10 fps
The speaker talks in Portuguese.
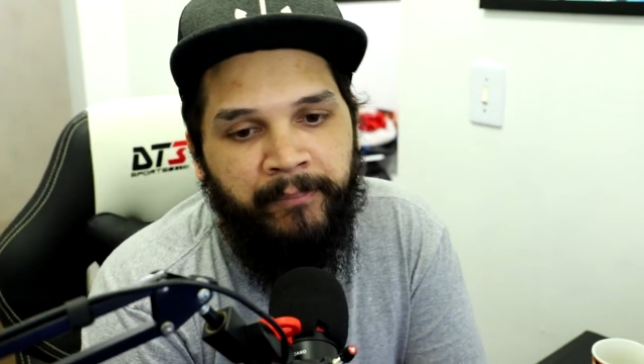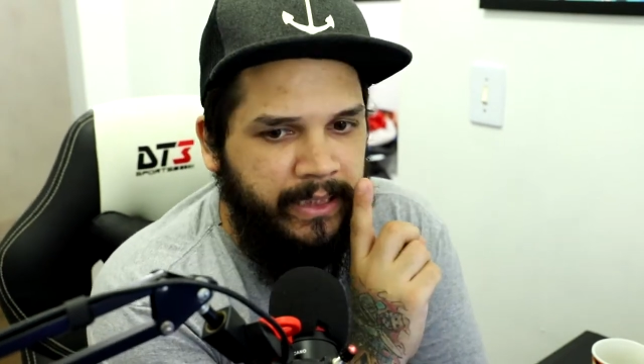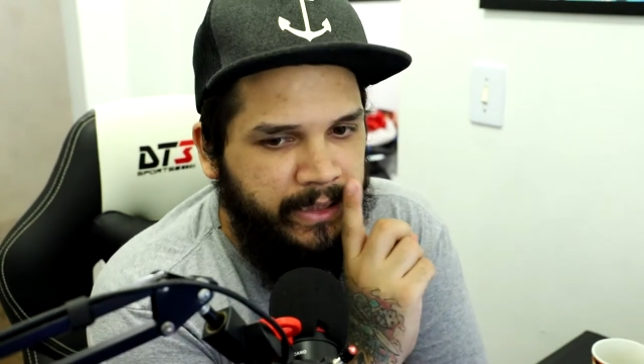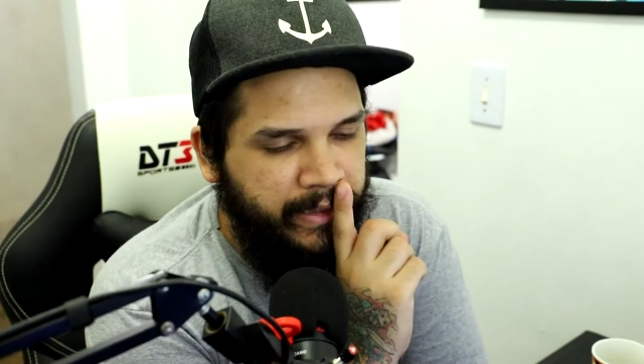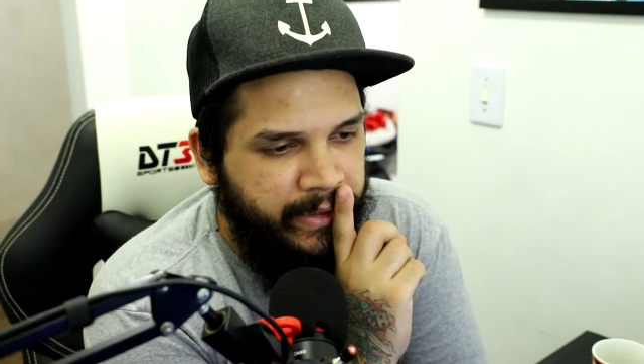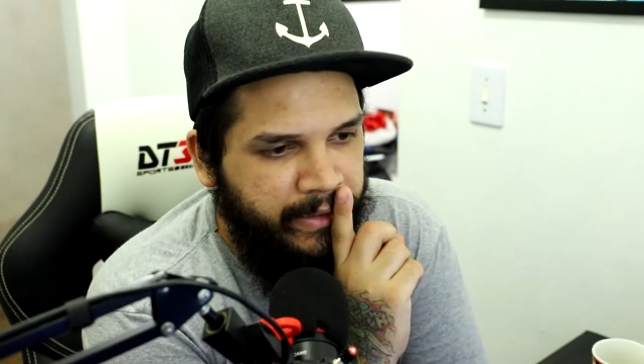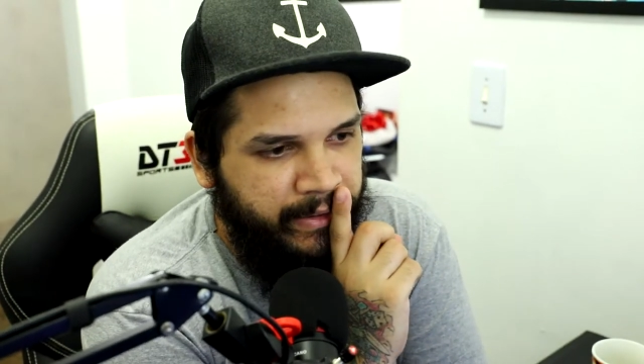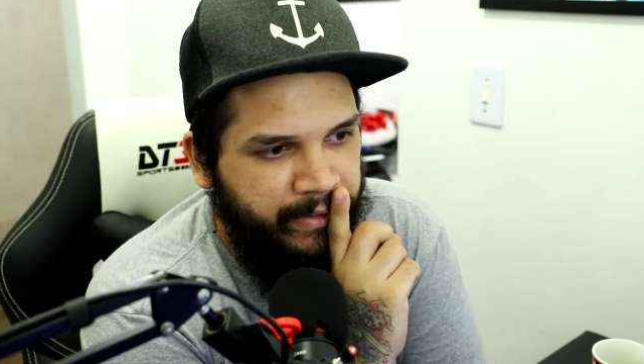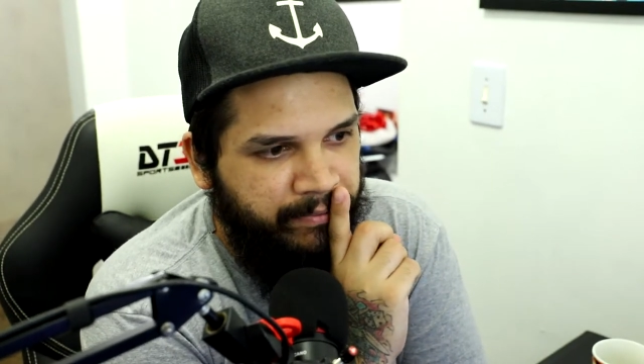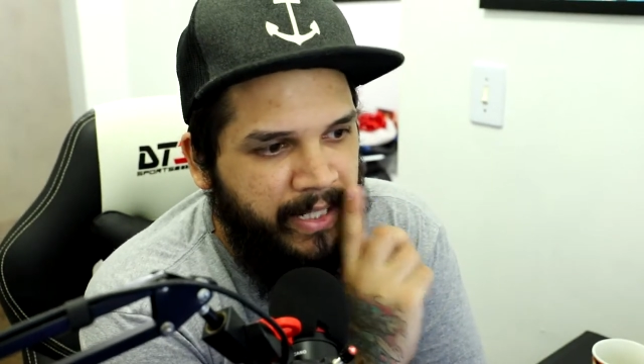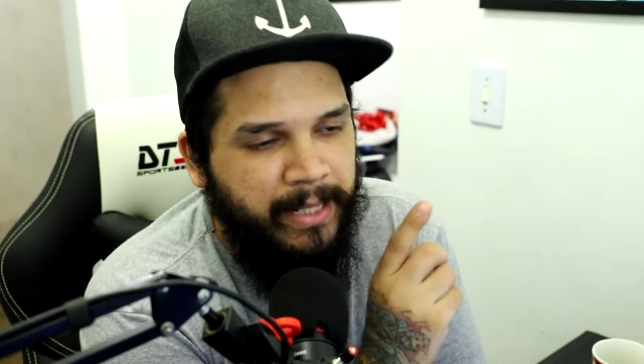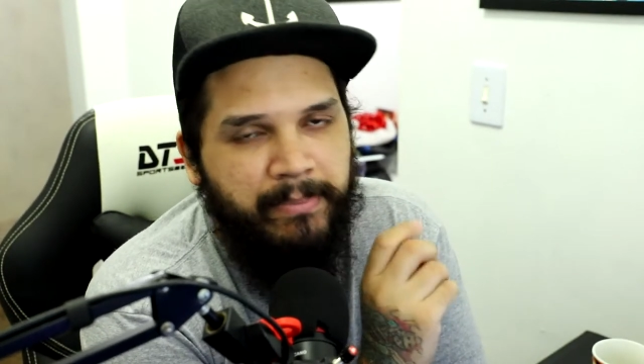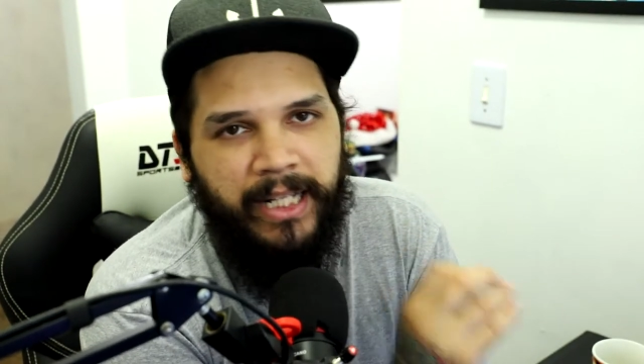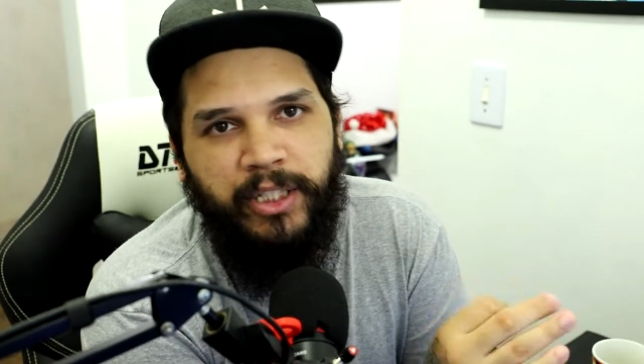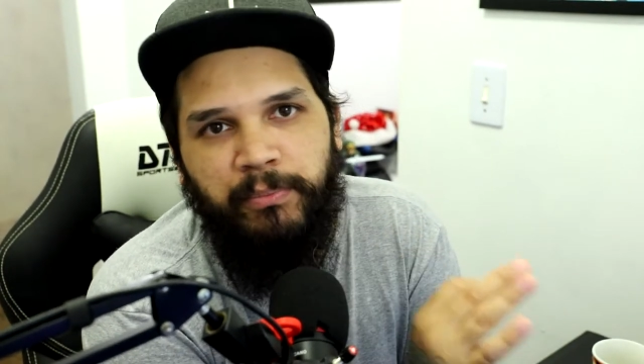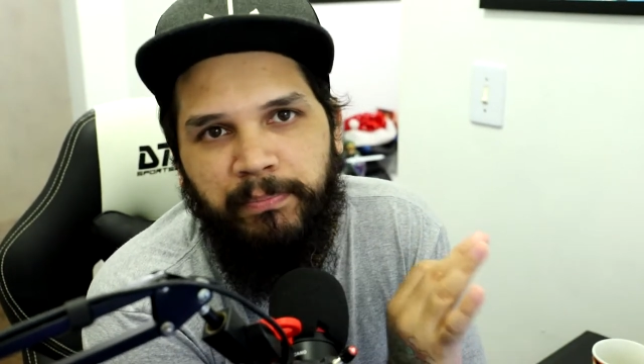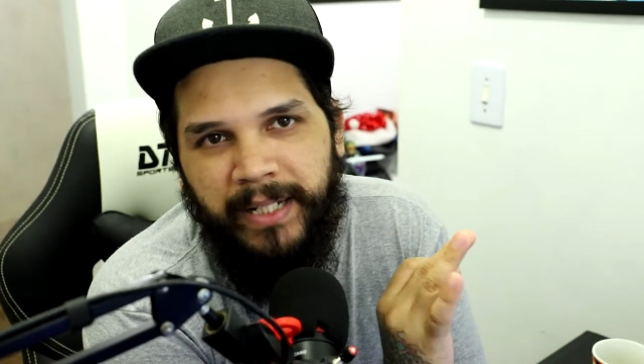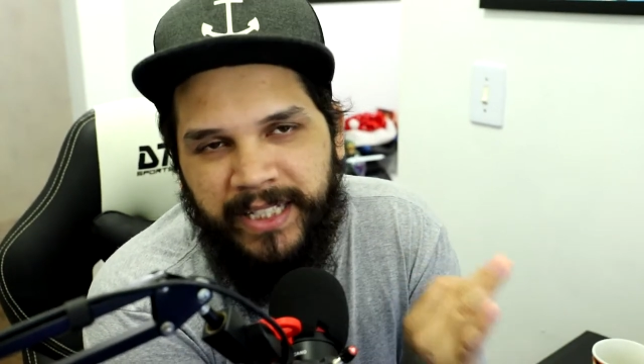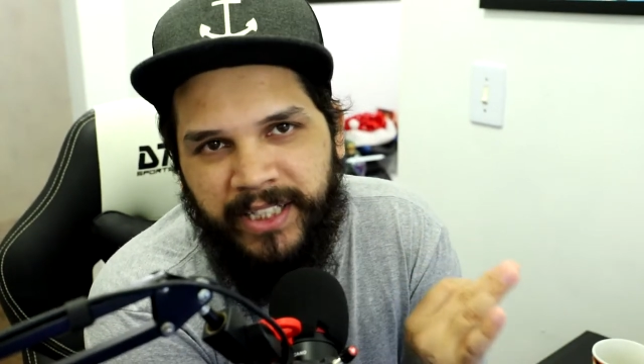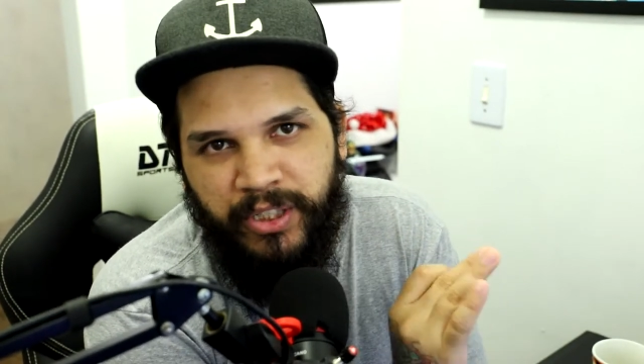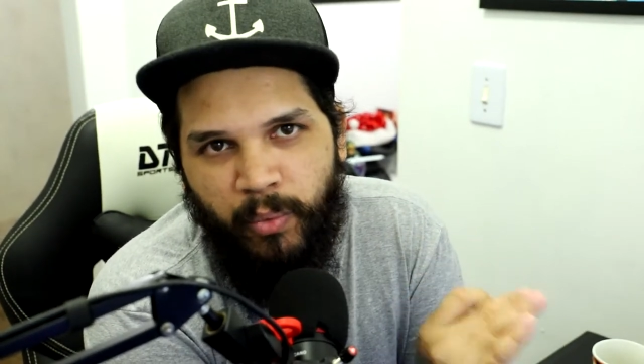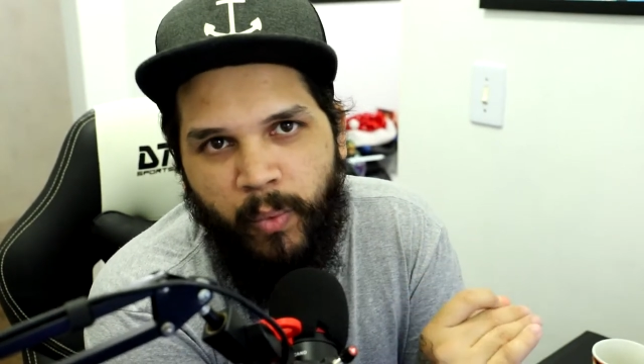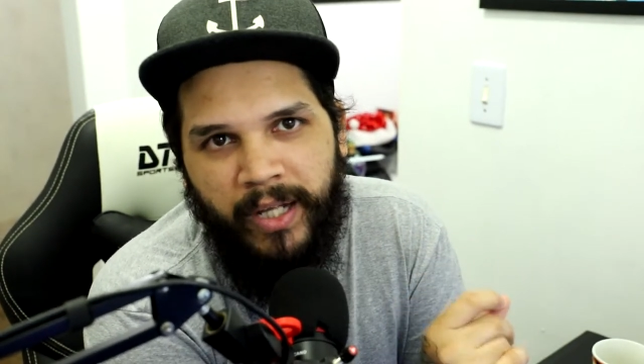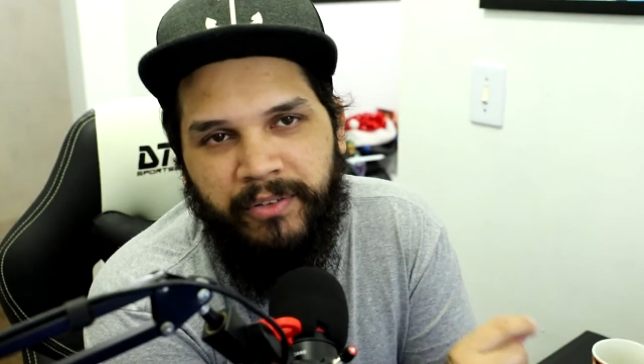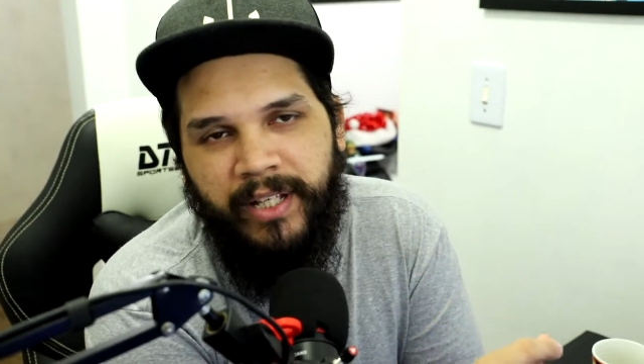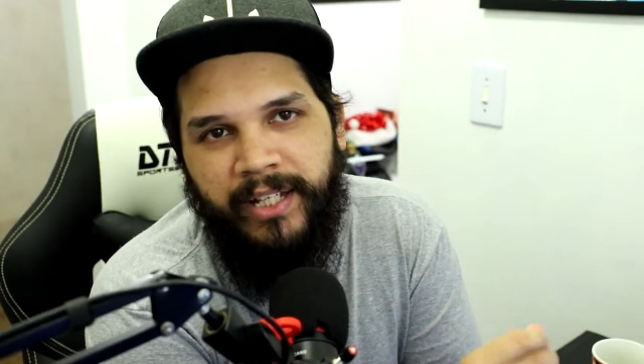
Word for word: Uh, vale lembrar que o PlayStation 4